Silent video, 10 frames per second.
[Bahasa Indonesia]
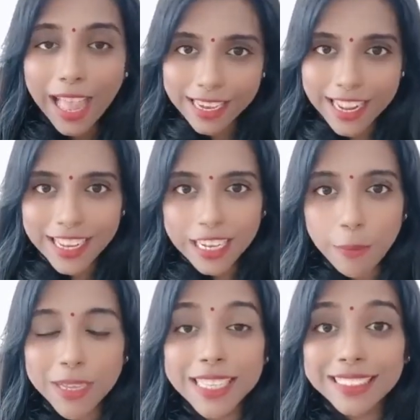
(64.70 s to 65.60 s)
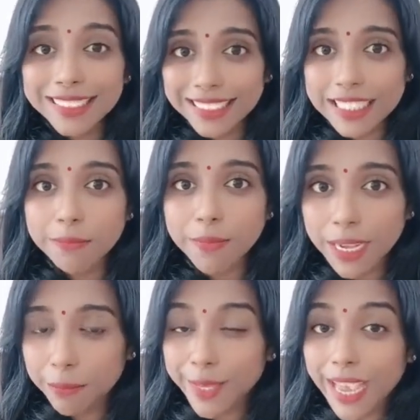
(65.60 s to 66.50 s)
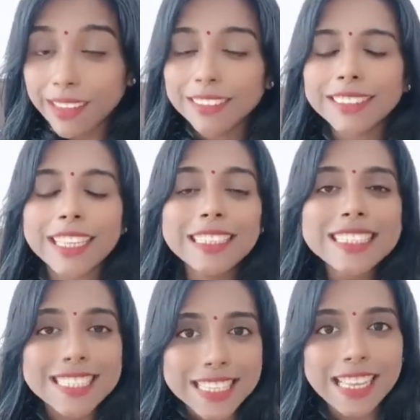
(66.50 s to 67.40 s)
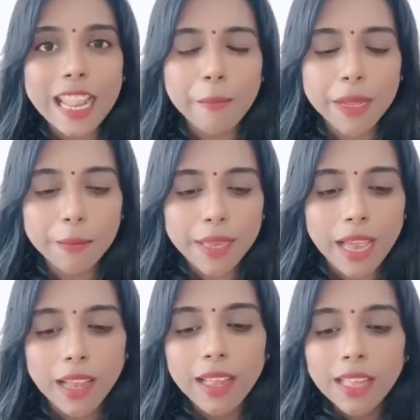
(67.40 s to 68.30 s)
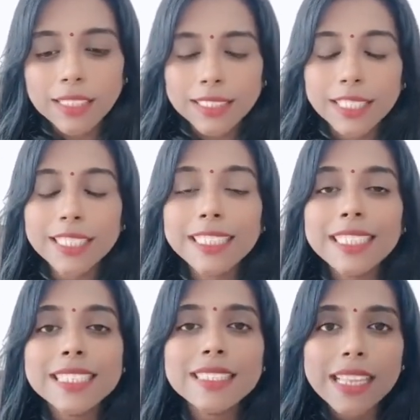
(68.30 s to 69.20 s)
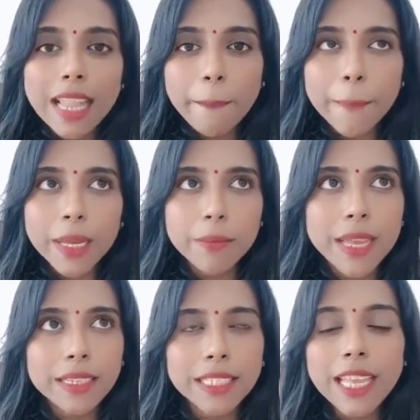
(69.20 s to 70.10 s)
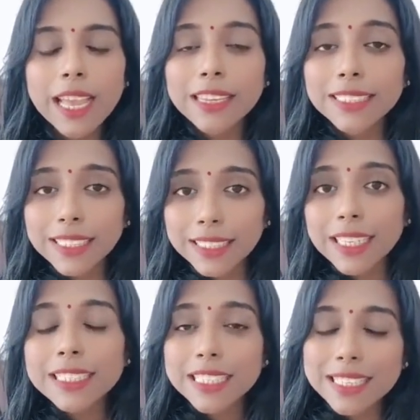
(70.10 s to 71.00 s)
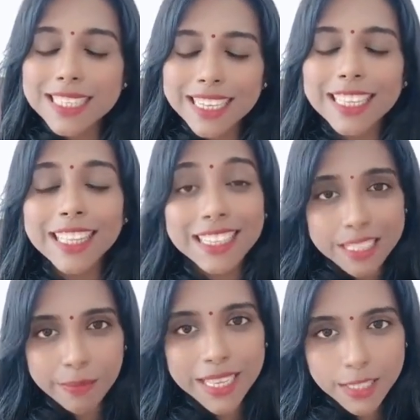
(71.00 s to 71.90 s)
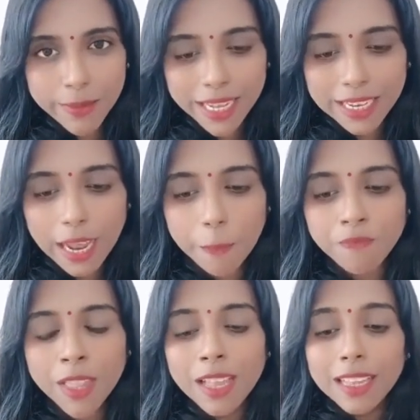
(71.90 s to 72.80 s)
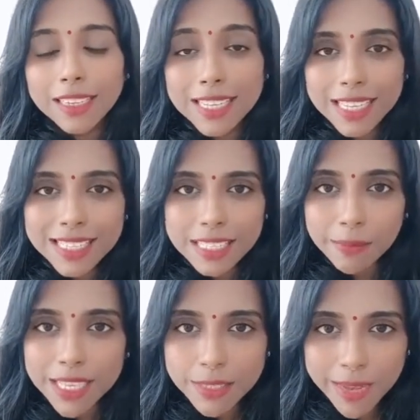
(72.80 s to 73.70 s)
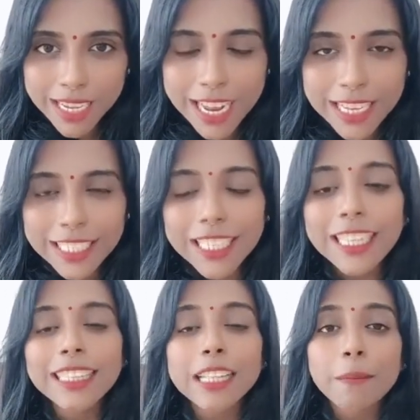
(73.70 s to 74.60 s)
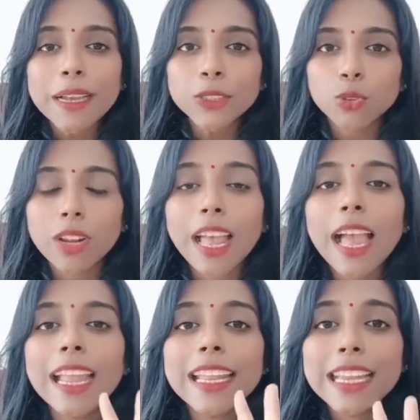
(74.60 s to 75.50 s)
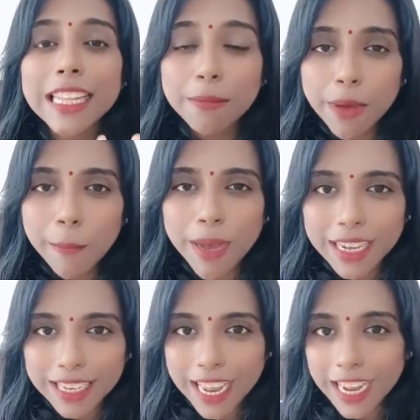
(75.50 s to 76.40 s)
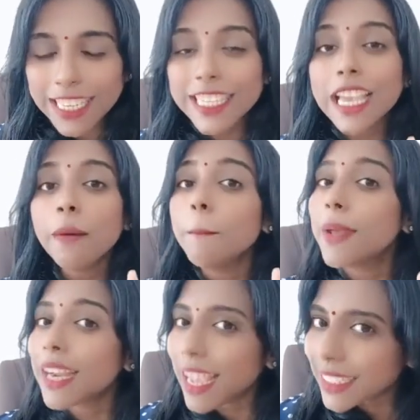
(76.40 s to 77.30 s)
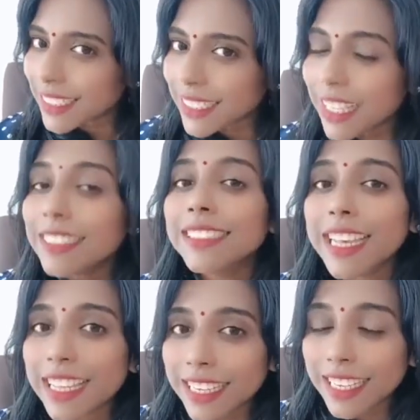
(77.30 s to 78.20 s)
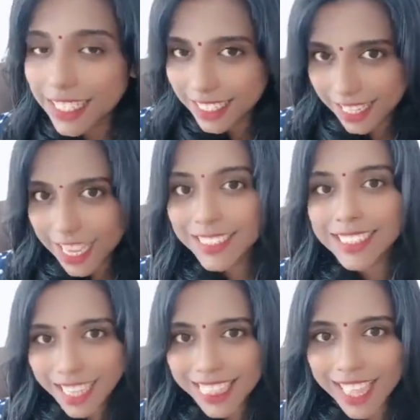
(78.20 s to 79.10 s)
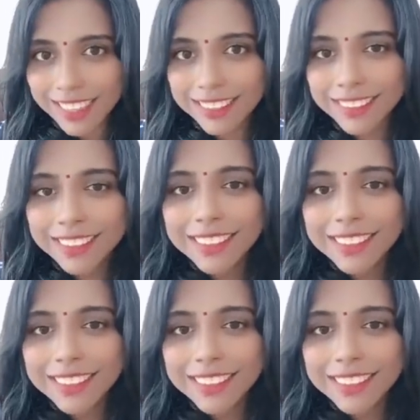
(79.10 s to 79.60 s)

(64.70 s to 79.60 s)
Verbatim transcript: ada yang namanya Si Simanbiang dan Si Silamanbiang. Jadi di Si Silamanbiang ini ada sekitar, sekitar 11 marga. Di 11 marga ini termasuklah ada 5 marga yang berasal dari India Selatan.